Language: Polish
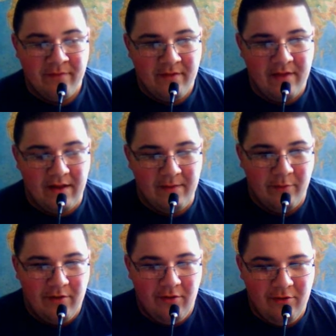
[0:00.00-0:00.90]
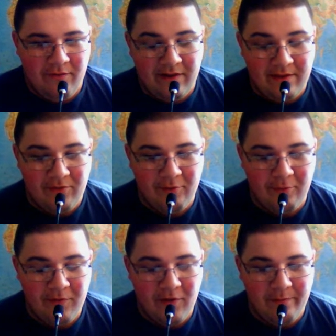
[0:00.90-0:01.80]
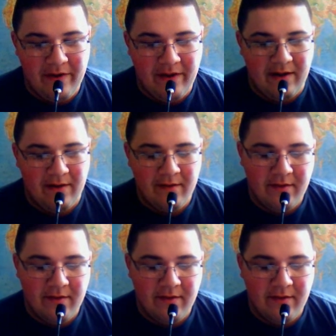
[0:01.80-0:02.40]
Transport lądowy na tym się głównie opiera.